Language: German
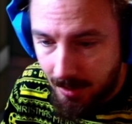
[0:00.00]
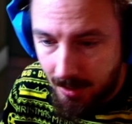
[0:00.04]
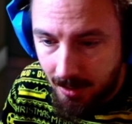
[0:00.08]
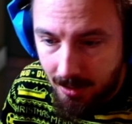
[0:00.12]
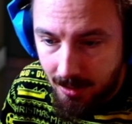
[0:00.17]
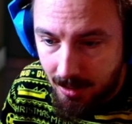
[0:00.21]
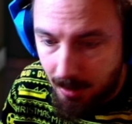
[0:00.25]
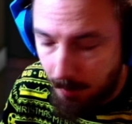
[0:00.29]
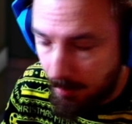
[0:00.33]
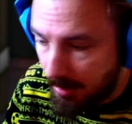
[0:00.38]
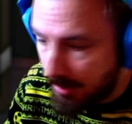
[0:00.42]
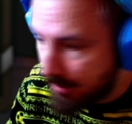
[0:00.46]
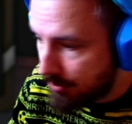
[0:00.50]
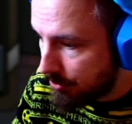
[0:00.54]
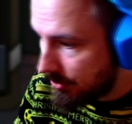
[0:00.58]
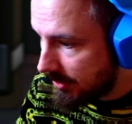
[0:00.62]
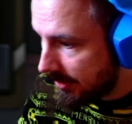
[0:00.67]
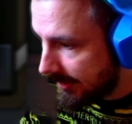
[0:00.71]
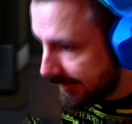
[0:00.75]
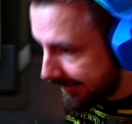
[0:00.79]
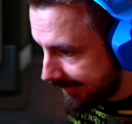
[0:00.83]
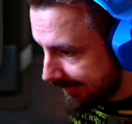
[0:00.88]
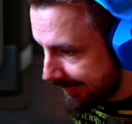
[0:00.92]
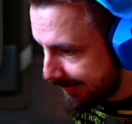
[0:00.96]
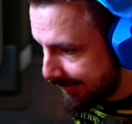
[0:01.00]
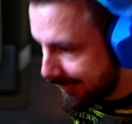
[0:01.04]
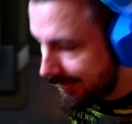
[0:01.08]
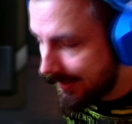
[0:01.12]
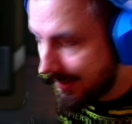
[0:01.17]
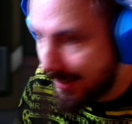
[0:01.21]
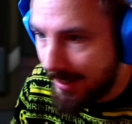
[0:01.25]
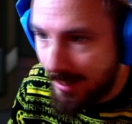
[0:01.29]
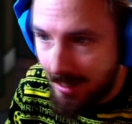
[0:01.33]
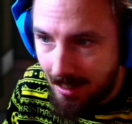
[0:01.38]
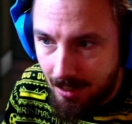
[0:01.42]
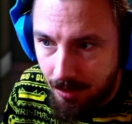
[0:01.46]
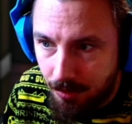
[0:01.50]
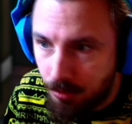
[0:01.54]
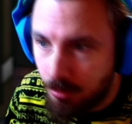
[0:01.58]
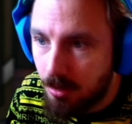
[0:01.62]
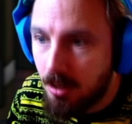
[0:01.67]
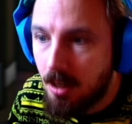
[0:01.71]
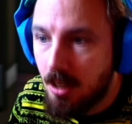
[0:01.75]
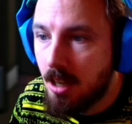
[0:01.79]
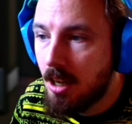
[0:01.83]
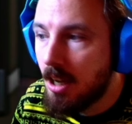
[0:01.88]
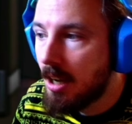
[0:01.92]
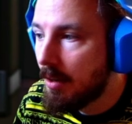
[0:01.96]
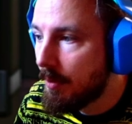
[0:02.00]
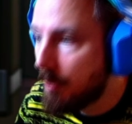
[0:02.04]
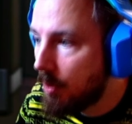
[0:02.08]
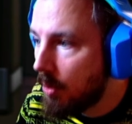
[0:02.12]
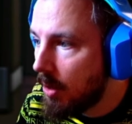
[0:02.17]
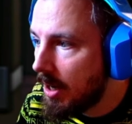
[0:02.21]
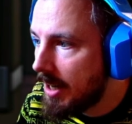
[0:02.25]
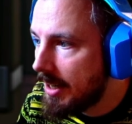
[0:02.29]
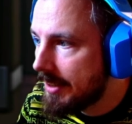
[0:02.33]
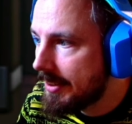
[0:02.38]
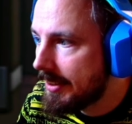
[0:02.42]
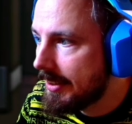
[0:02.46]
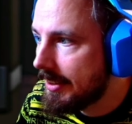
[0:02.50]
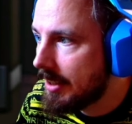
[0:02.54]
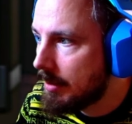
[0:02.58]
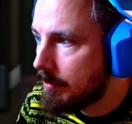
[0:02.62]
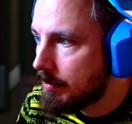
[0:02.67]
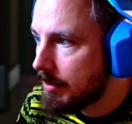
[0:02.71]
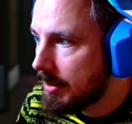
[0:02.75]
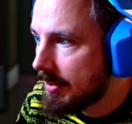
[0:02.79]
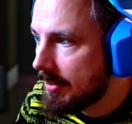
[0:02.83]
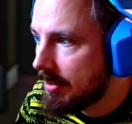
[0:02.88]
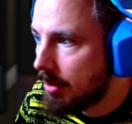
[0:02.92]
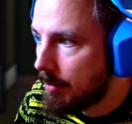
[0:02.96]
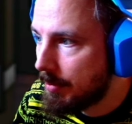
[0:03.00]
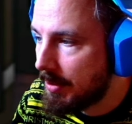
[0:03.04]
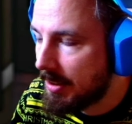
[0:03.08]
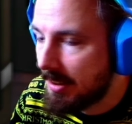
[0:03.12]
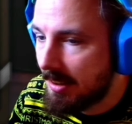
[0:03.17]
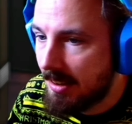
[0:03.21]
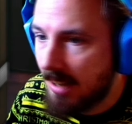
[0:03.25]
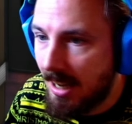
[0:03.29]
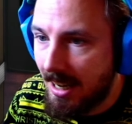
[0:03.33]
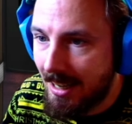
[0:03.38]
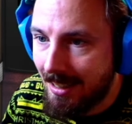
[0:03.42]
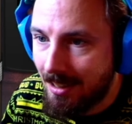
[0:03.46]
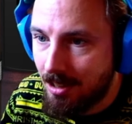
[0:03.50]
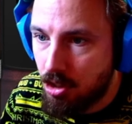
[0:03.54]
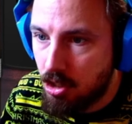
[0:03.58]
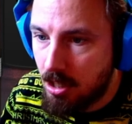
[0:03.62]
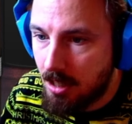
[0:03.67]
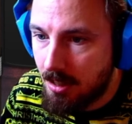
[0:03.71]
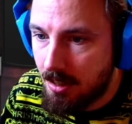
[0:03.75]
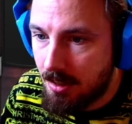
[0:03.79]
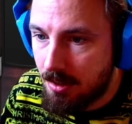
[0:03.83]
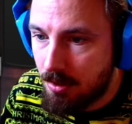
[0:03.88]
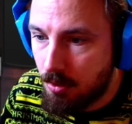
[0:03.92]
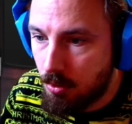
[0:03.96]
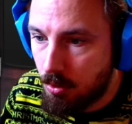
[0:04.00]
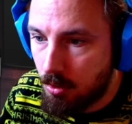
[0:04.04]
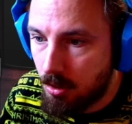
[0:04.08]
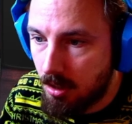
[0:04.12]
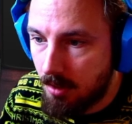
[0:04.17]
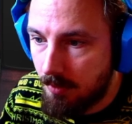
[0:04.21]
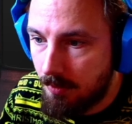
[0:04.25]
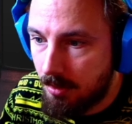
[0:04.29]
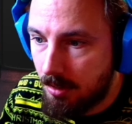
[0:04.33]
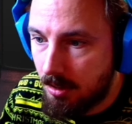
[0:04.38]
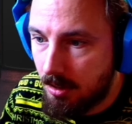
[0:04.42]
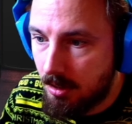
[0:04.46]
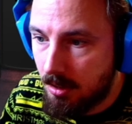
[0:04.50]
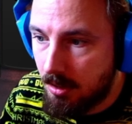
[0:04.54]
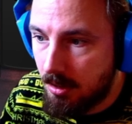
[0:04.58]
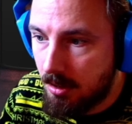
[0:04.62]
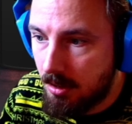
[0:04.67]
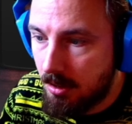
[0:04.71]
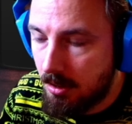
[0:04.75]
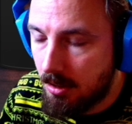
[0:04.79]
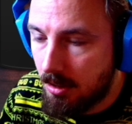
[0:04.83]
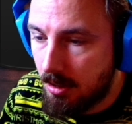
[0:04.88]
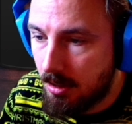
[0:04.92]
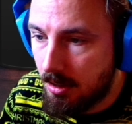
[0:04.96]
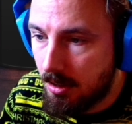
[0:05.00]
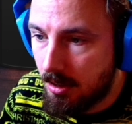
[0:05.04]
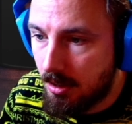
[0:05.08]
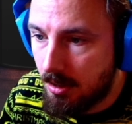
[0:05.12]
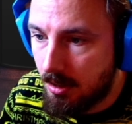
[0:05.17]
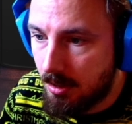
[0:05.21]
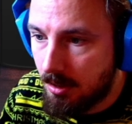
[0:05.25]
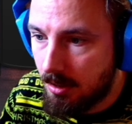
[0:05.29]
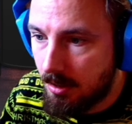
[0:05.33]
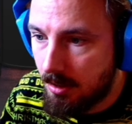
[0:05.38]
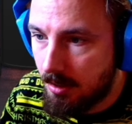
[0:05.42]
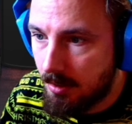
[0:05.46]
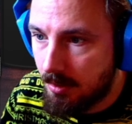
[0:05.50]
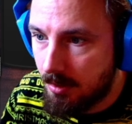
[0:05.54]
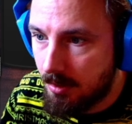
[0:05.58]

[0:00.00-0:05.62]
Ich habe also keine Ahnung, wo Altricham ist, ob das eine eigene Stadt ist oder wie äh,